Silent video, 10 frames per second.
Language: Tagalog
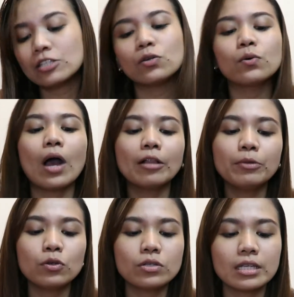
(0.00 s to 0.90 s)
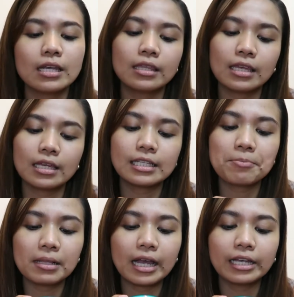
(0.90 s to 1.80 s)
So, I'll be using this
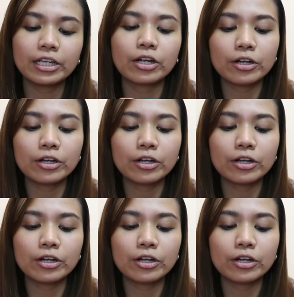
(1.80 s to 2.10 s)
Himalaya